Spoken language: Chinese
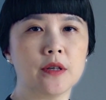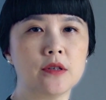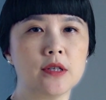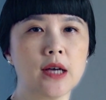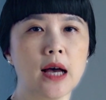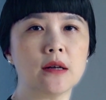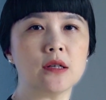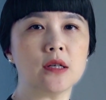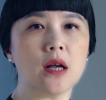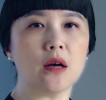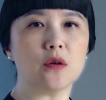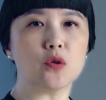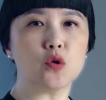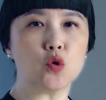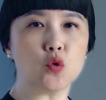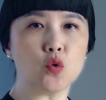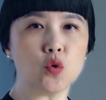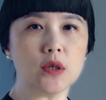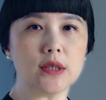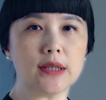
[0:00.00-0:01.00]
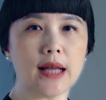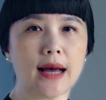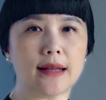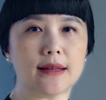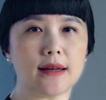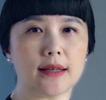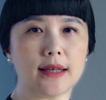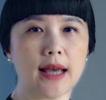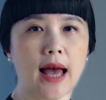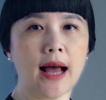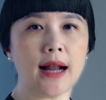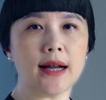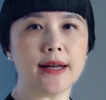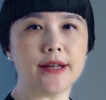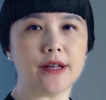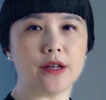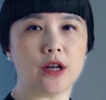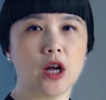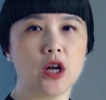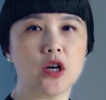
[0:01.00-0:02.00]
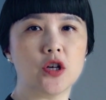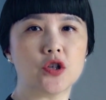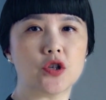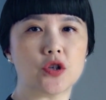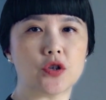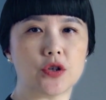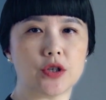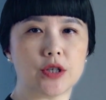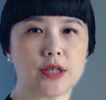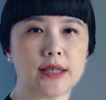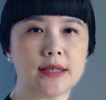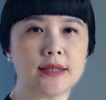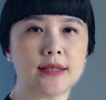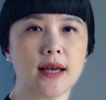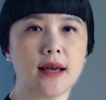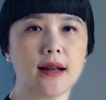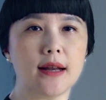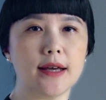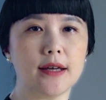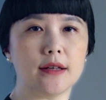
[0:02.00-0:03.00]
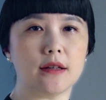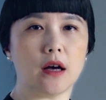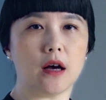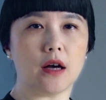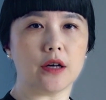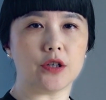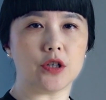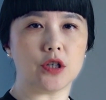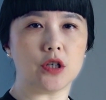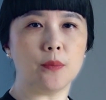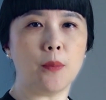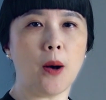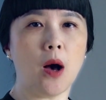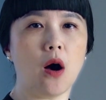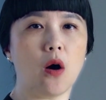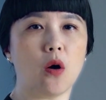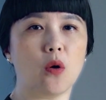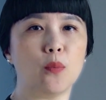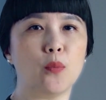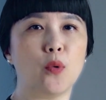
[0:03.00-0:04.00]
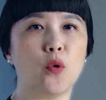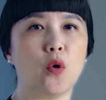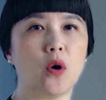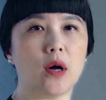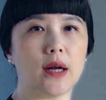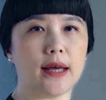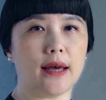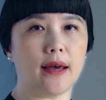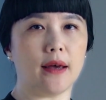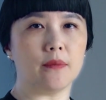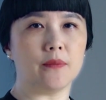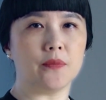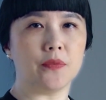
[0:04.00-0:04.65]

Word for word: 加上巨大的压力，使胰腺内的胰泡破裂，